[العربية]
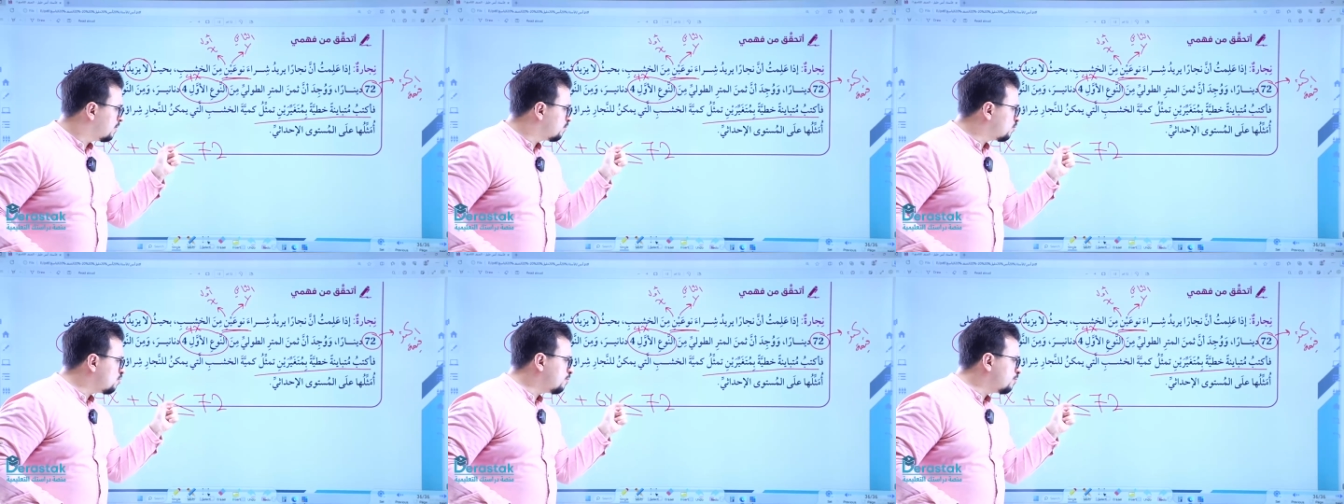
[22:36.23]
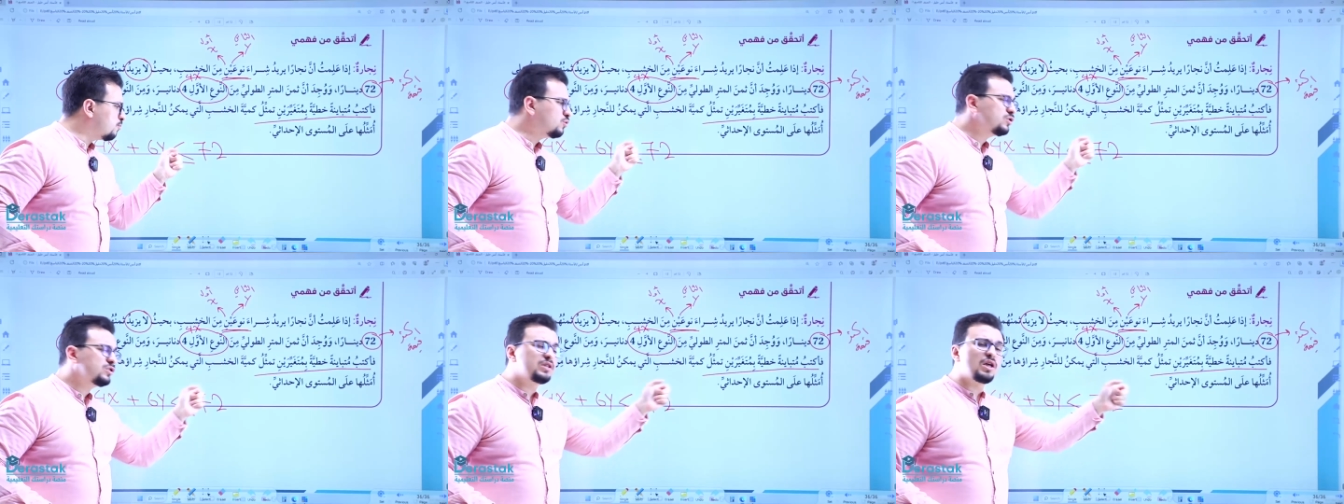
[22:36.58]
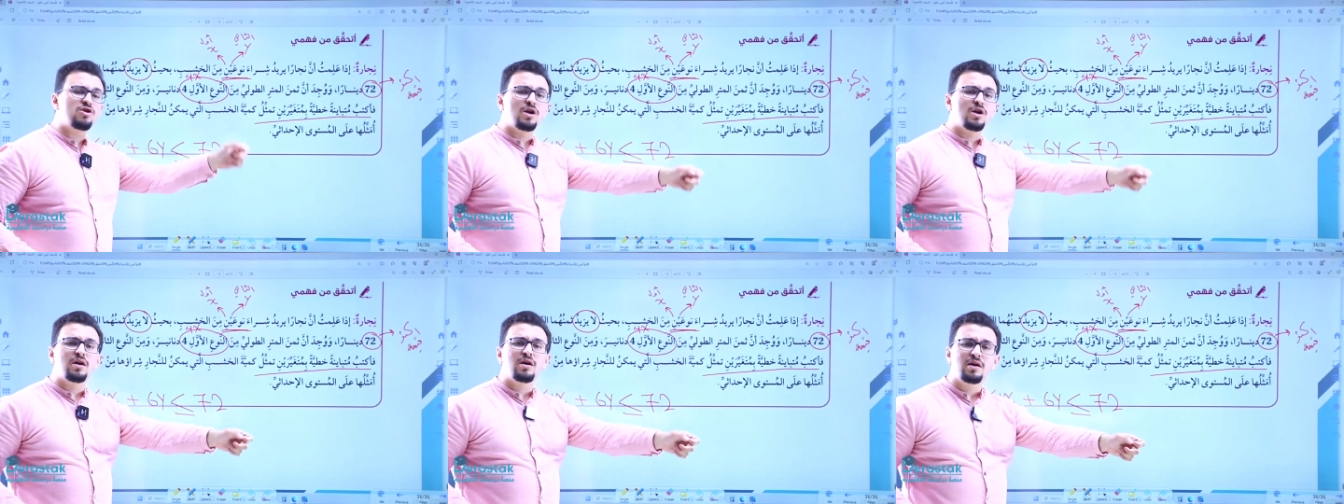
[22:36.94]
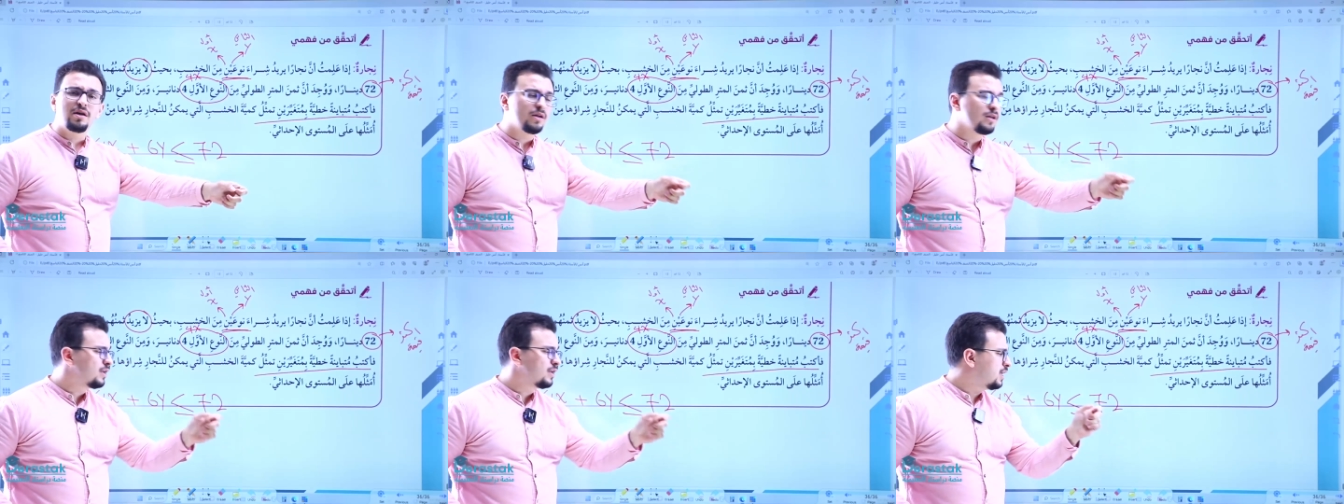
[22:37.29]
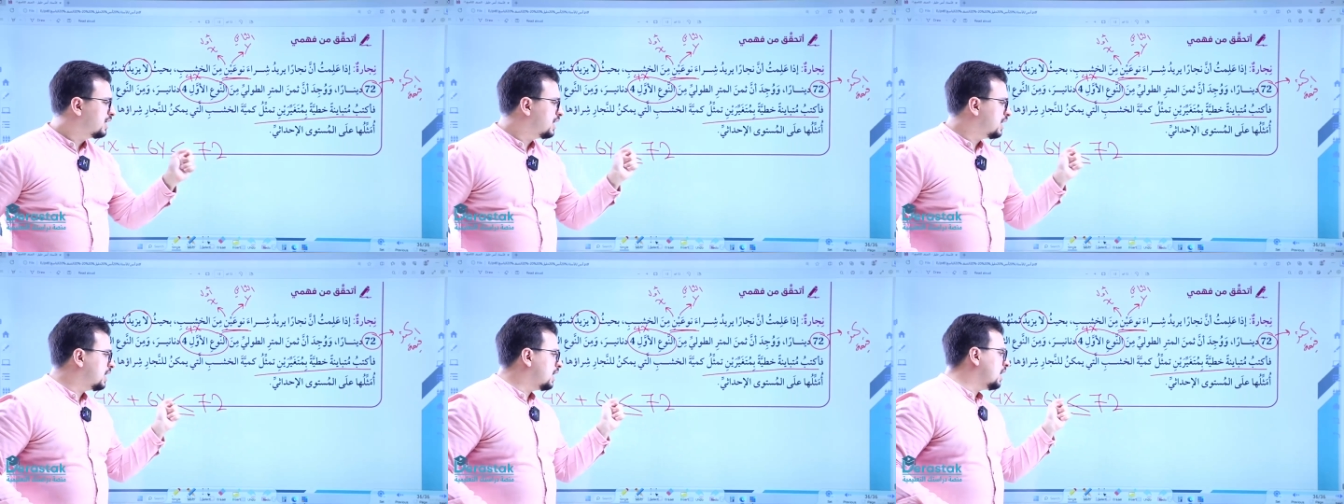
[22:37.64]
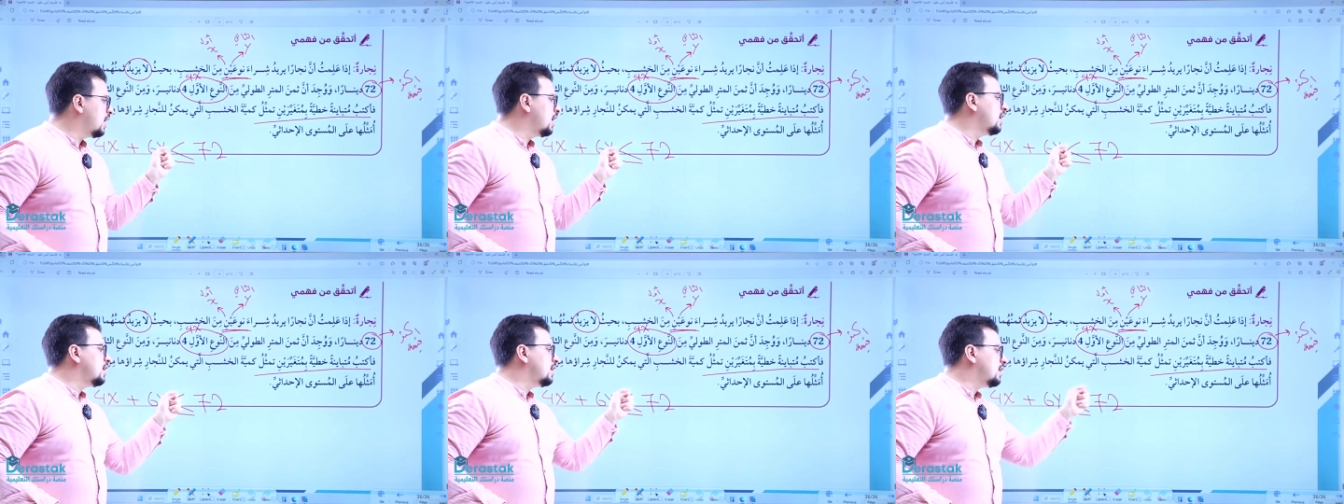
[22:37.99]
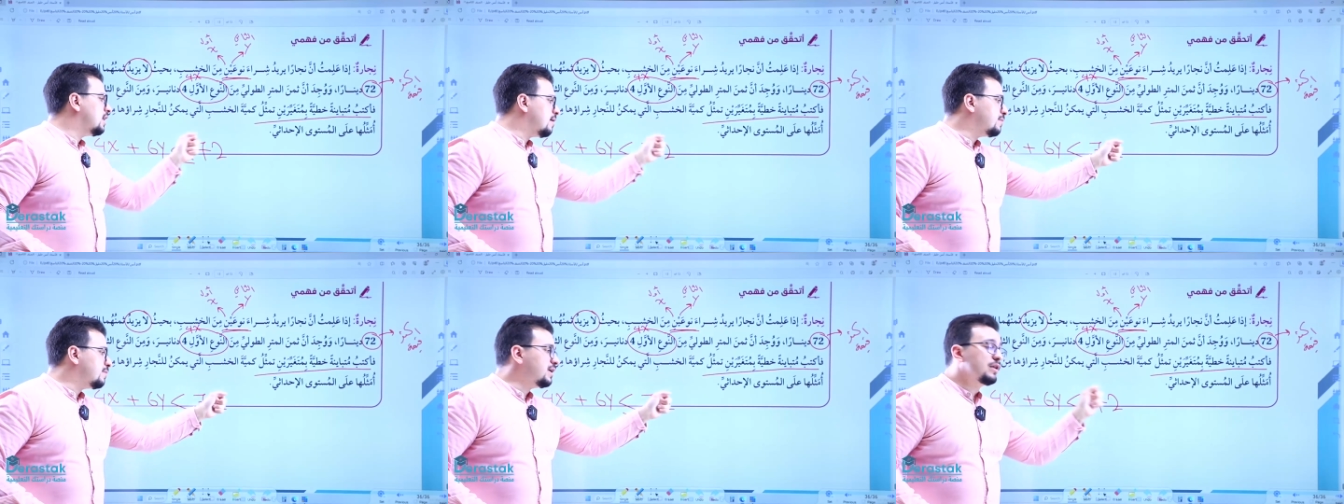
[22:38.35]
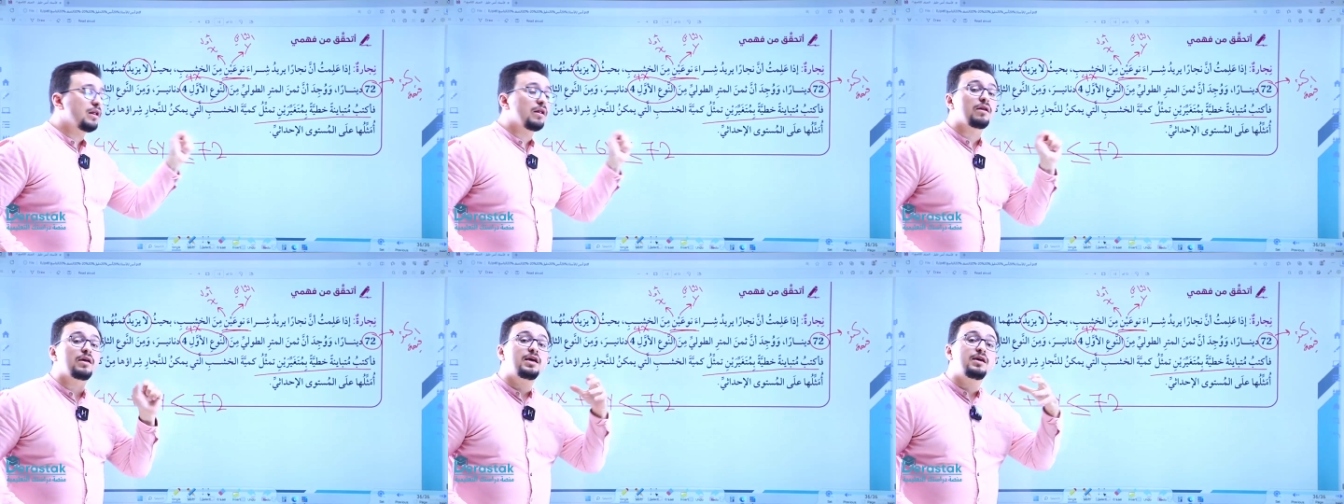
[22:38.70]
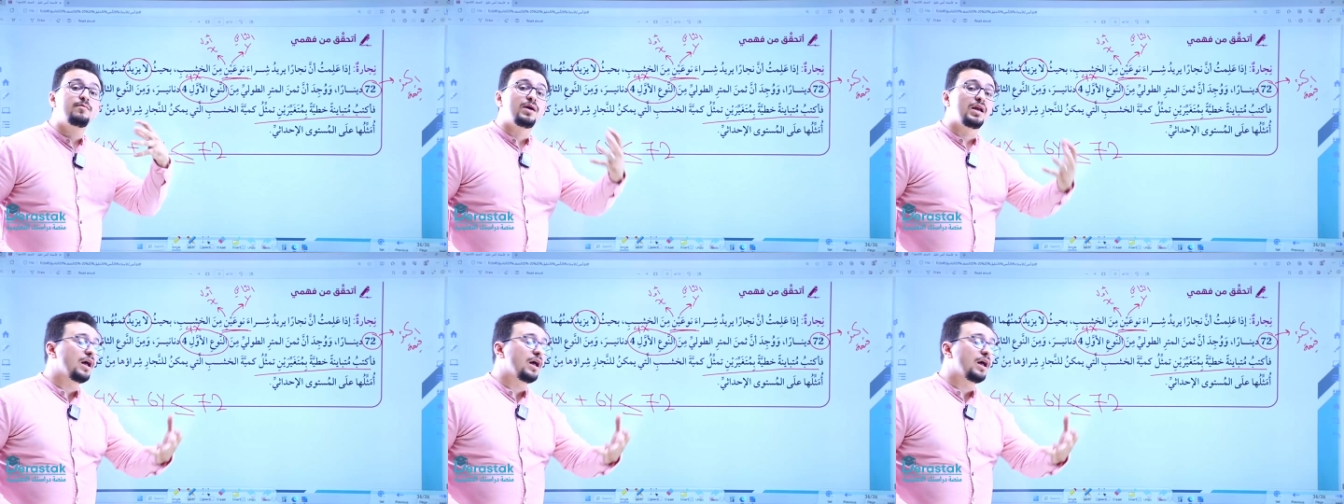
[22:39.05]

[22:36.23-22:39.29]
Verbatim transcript: بكون متجه لمين للقيمه